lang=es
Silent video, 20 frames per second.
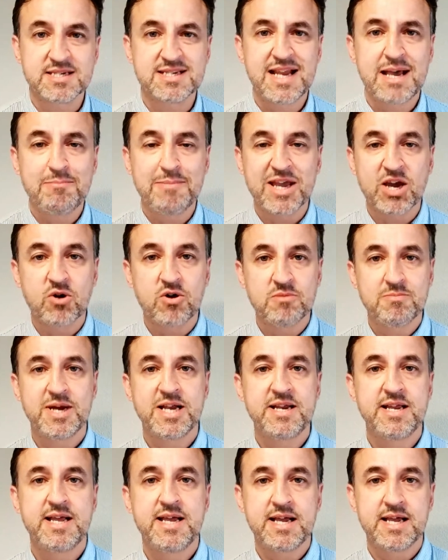Es la mejor
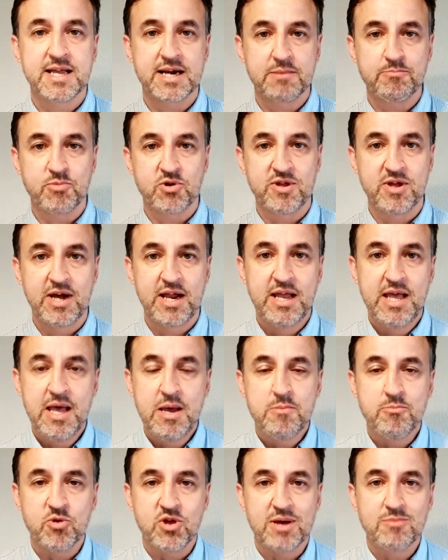manera de que
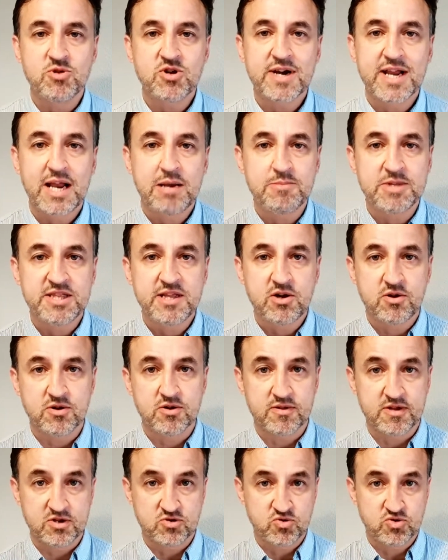podamos realmente
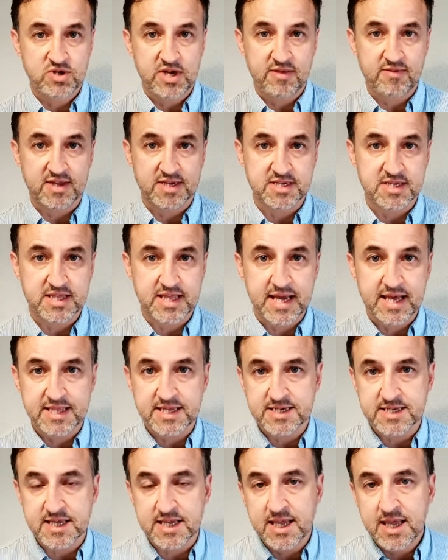conocer sus
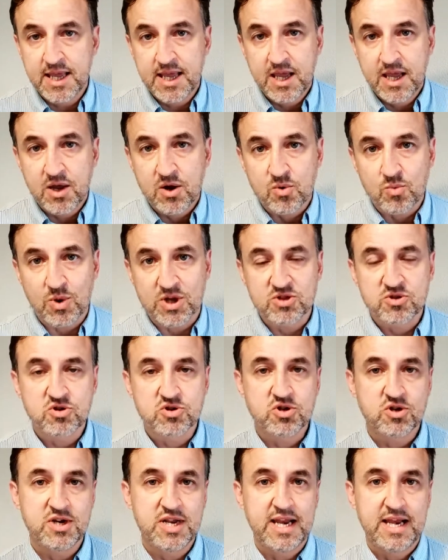necesidades, cuántos
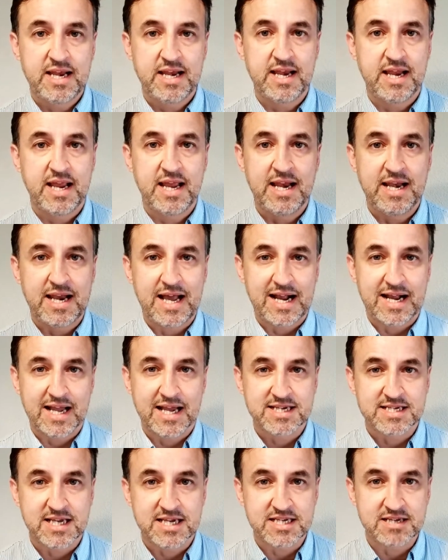son en, la
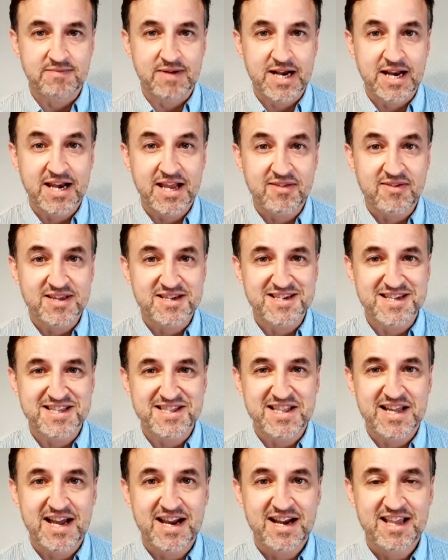casa, si van a
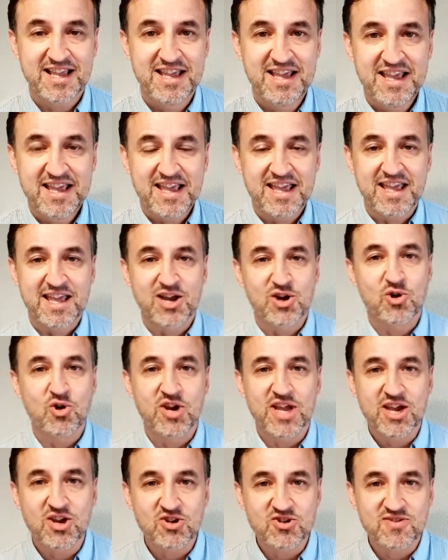necesitar eh,
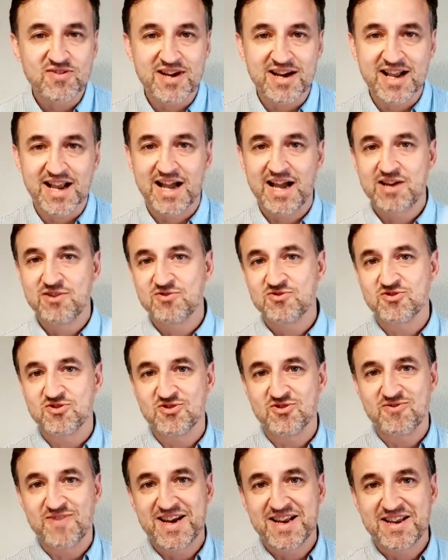colegios cercanos o
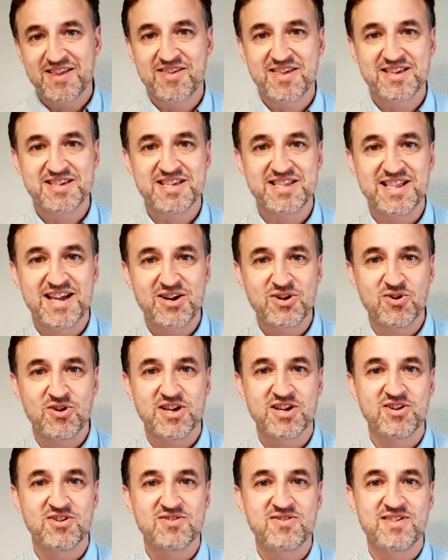no van a necesitar
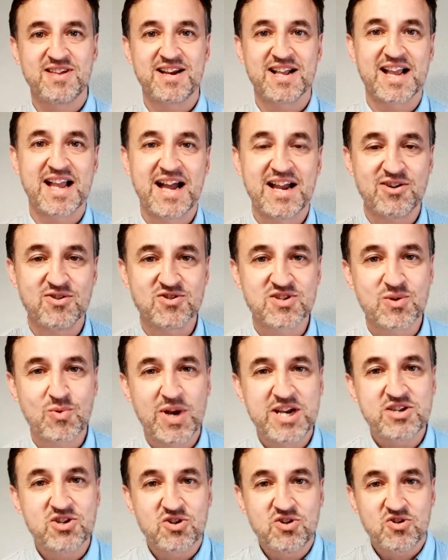colegios cercanos,
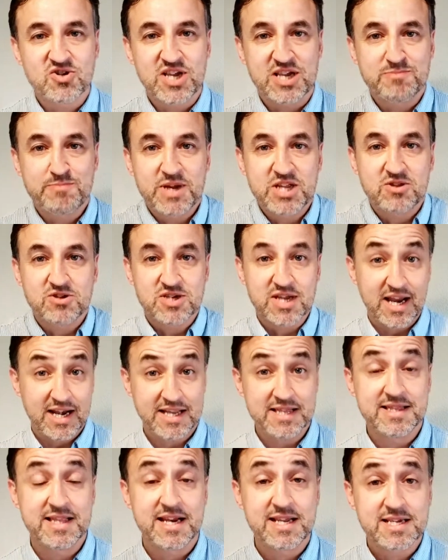cuáles son los aspectos que le
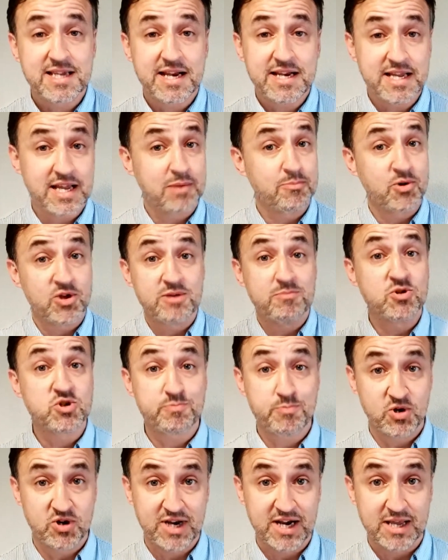interesan y que podemos
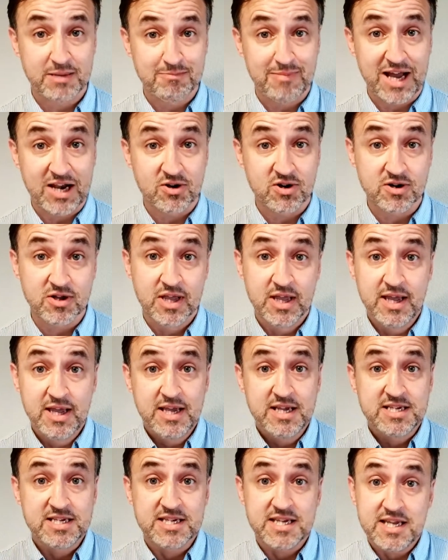poner en valor.
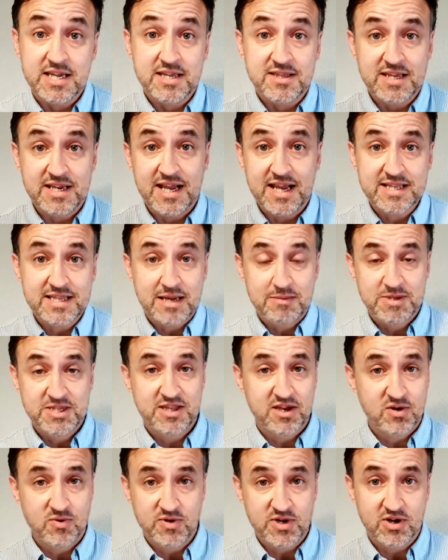Si
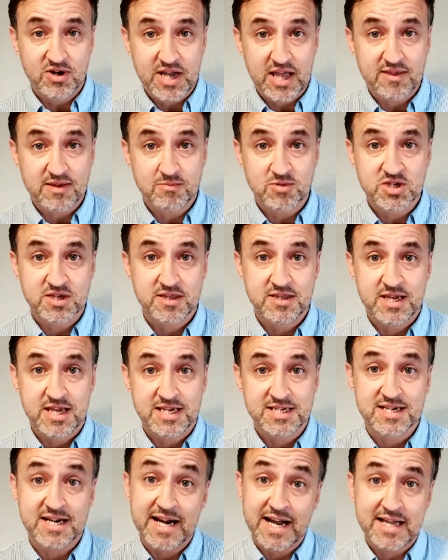directamente lo único que hacemos
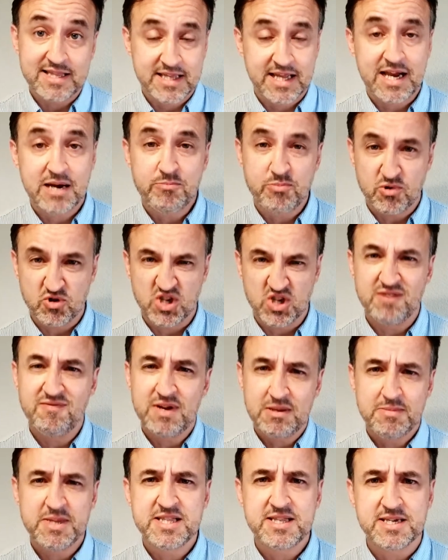es regatear,
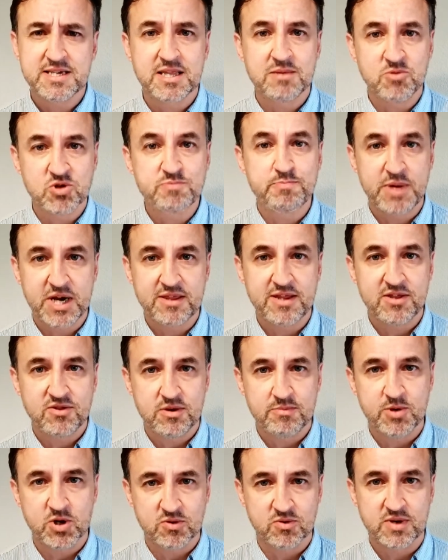posiblemente estemos perdiendo
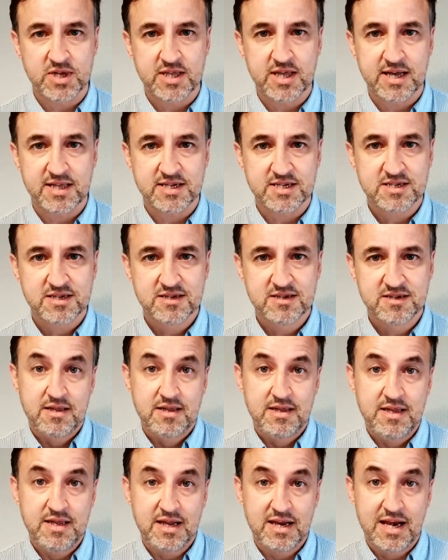oportunidades.
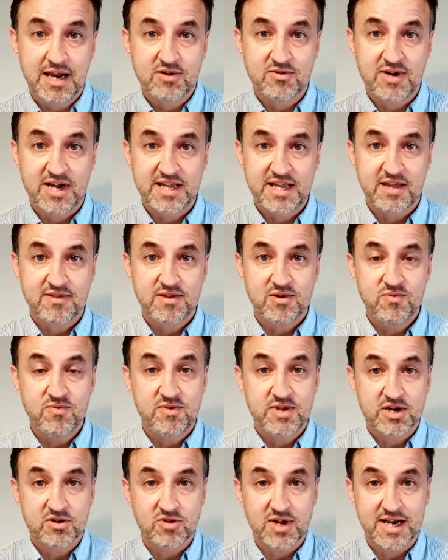Y claro, hay que hacer un
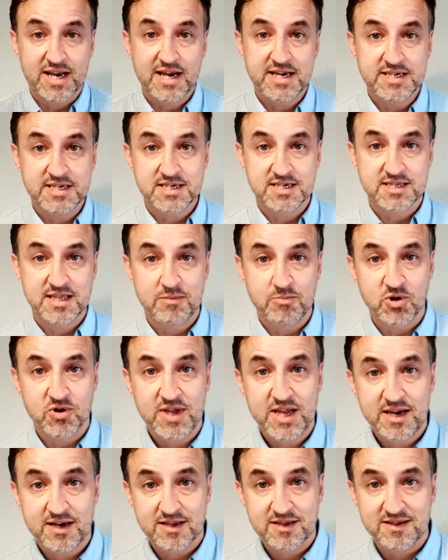cierto análisis de
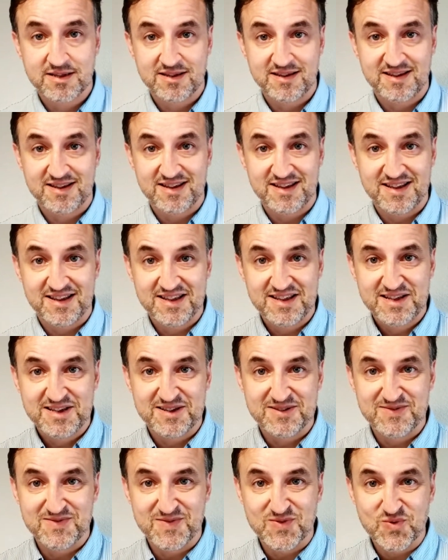poder. Eh,
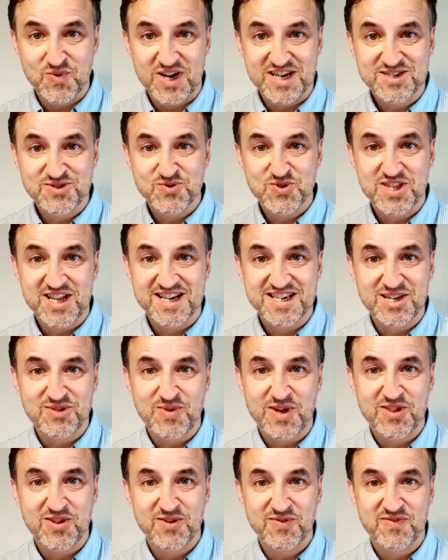¿Cuál es nuestra
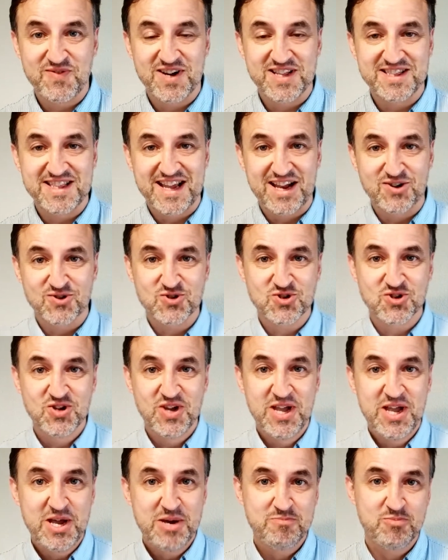situación frente a los
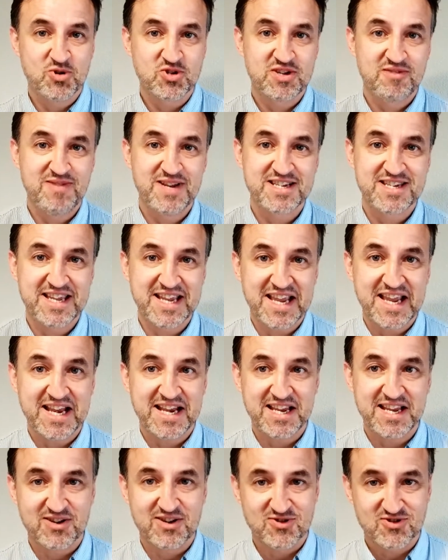posibles
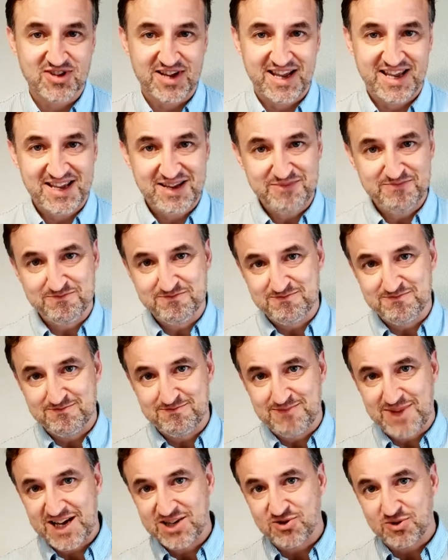inquilinos? ¿Hay
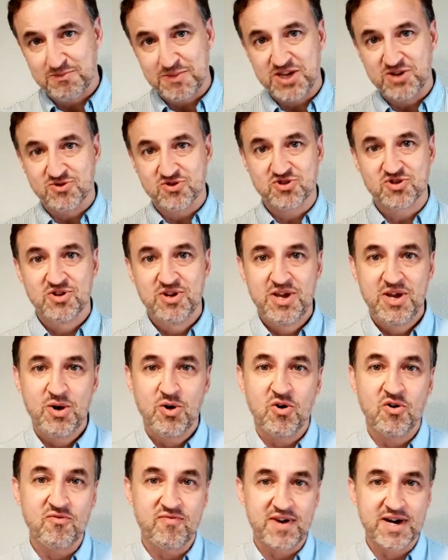más o menos
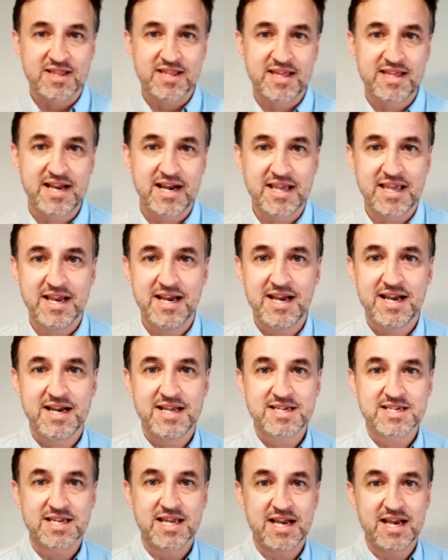oferta de
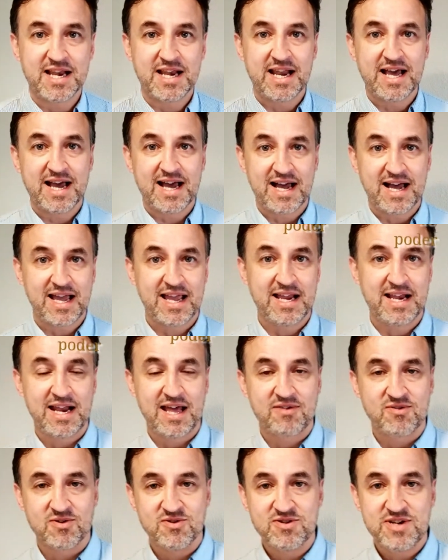alquileres en la, en
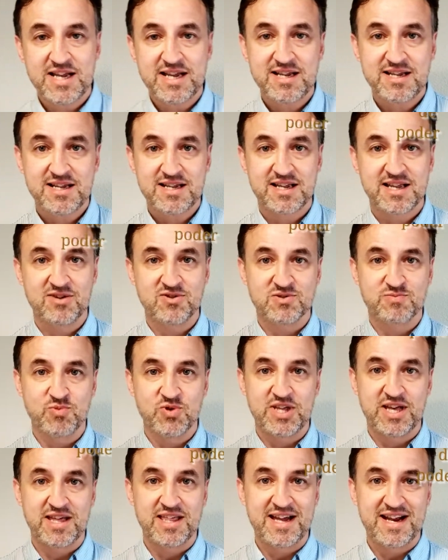la zona que nos
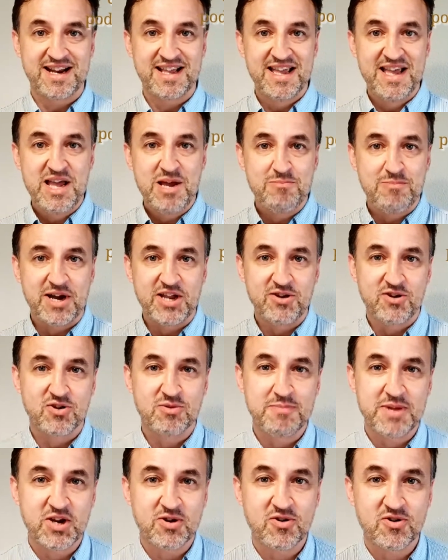pueda dar mayor
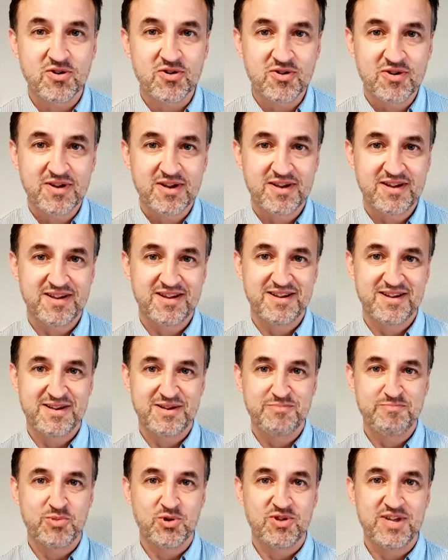o menor
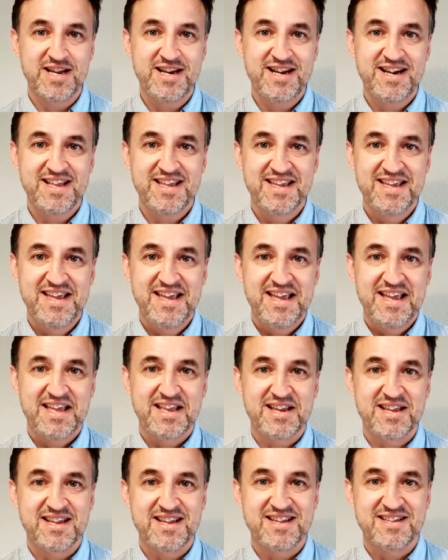eh, poder?
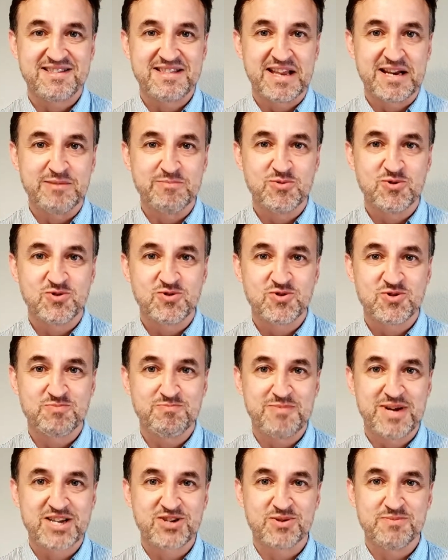Eh, ¿Tenemos
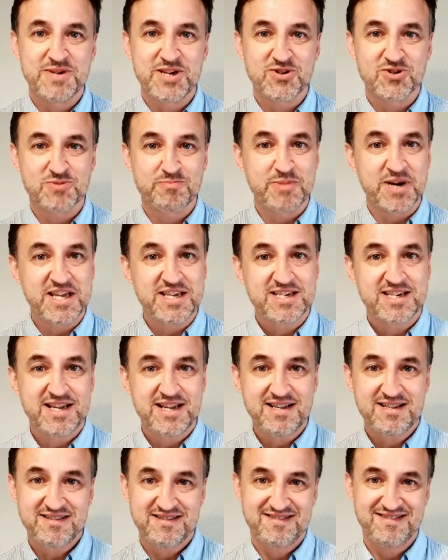más o menos
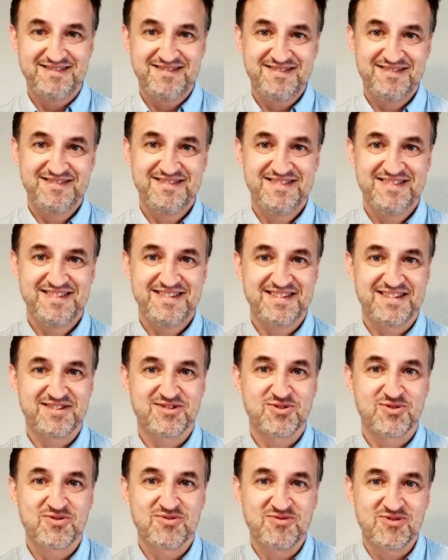prisa?
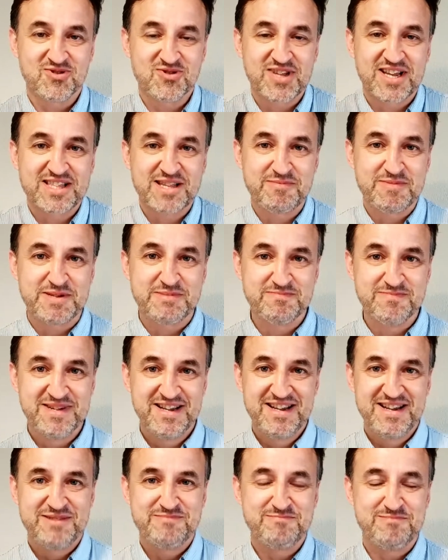Eso nos da también
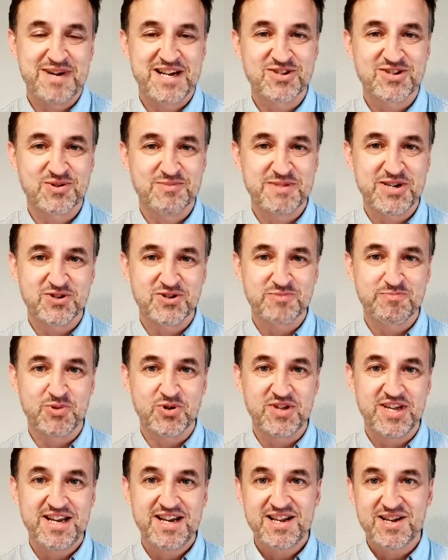más o menos
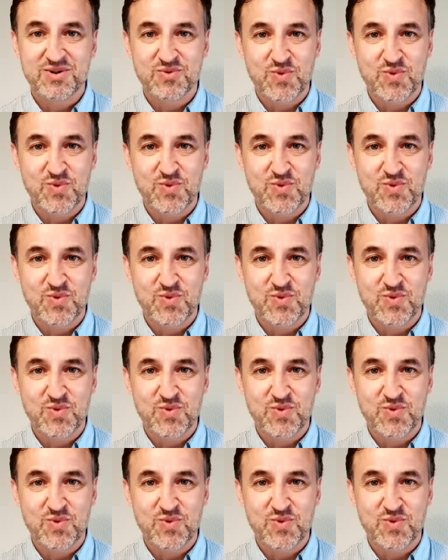poder.